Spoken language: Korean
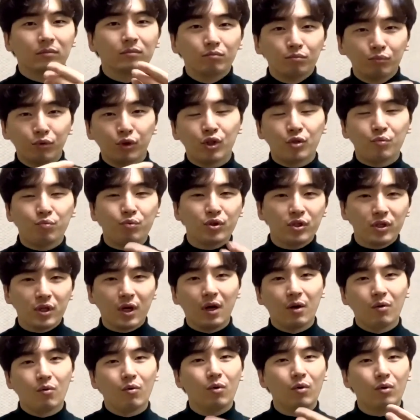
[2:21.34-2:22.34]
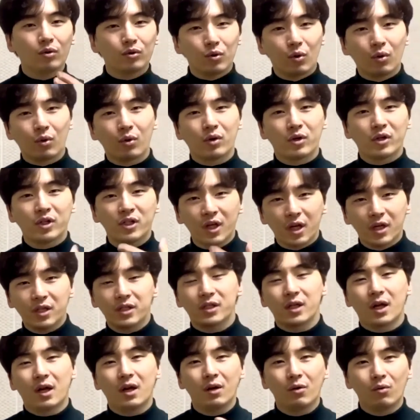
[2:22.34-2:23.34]
푸시푸시하고 서로
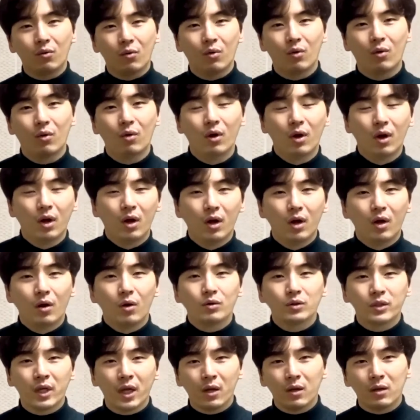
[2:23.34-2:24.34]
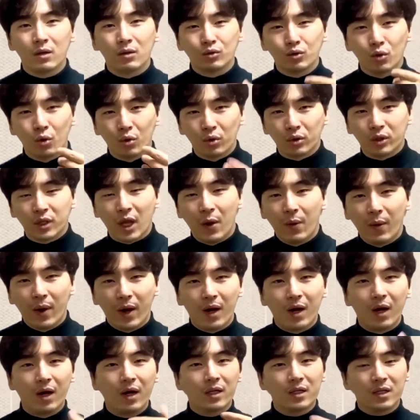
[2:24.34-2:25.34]
으쌰으쌰하고 세, 서로
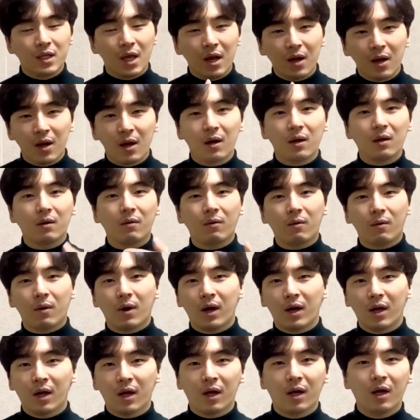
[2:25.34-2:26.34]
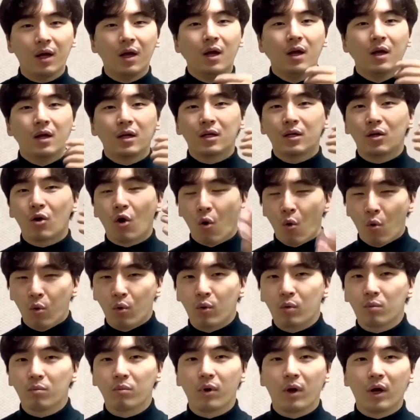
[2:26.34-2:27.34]
대화, 생각과의
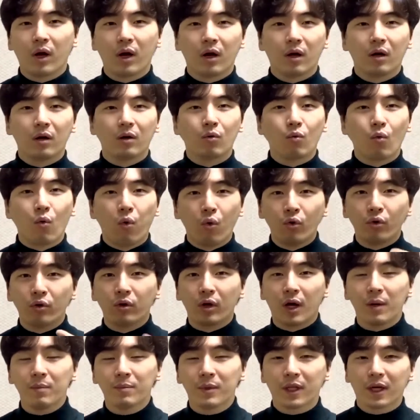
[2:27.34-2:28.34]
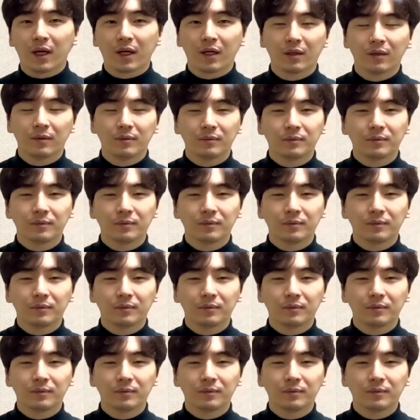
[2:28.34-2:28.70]
공, 뭐야, 공유를 합니다.